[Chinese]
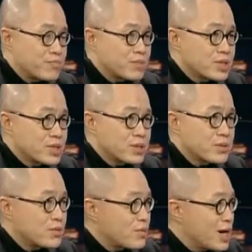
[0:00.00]
不
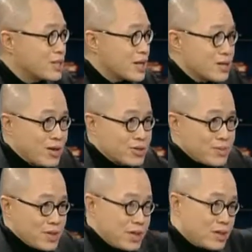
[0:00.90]
是花钱搞
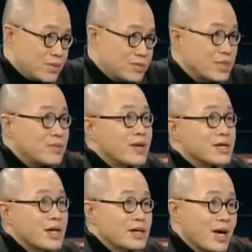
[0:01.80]
什么地
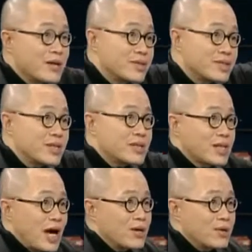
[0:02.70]
面上看得见的
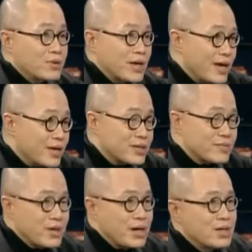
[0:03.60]
大楼，盖一个
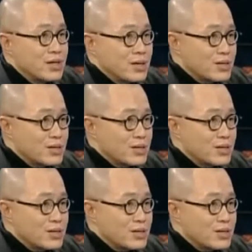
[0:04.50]
什么